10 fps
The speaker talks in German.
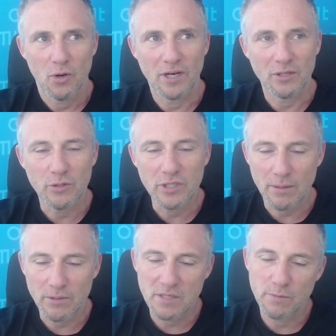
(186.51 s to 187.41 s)
Und natürlich
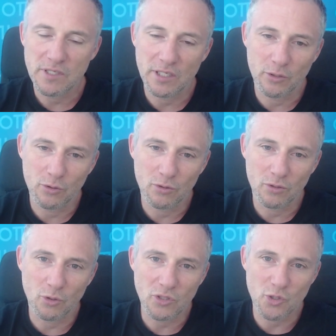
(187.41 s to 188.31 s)
habe ich das ein bisschen
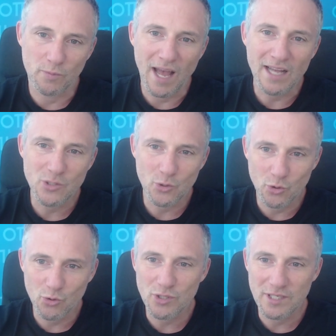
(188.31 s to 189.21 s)
genutzt, um
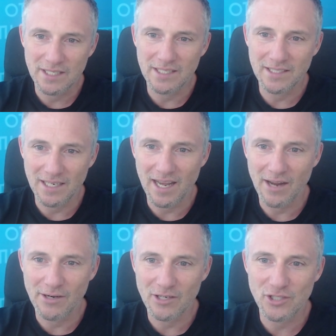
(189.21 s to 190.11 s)
nachzujustieren an der
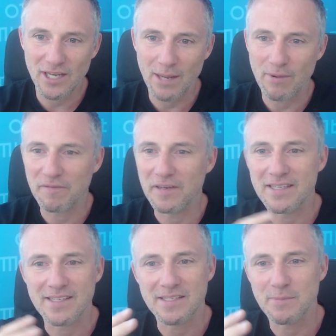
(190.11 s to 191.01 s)
anderen Stelle, aber
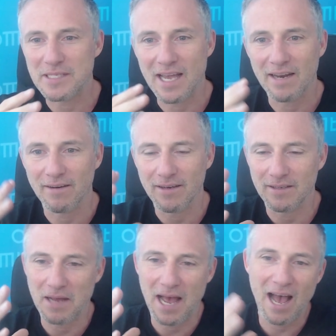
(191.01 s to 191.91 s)
vieles ist bis dahin
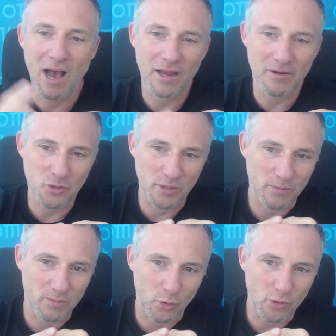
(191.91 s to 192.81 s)
äh, A, schon
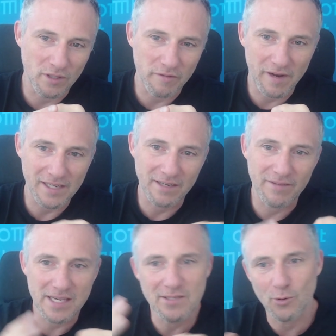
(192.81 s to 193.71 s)
im Brunnen gefallen
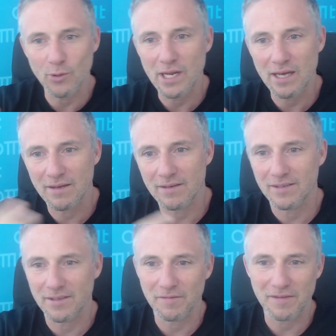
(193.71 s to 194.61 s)
gewesen
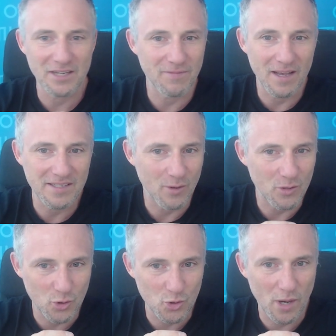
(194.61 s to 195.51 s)
oder äh, vielleicht war es auch
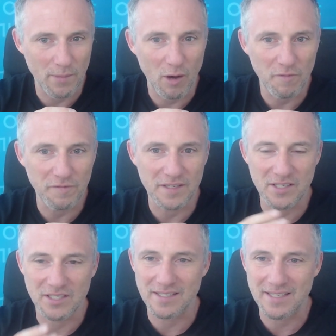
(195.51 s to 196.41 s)
schon so am Laufen,
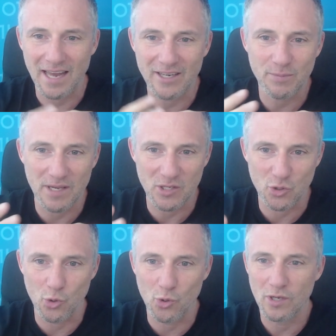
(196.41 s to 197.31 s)
dass ich das gar nicht mehr
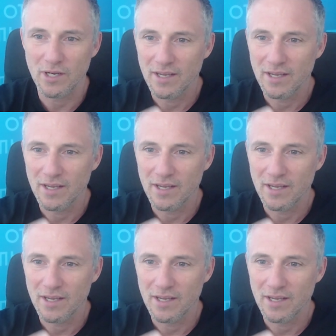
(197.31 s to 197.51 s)
so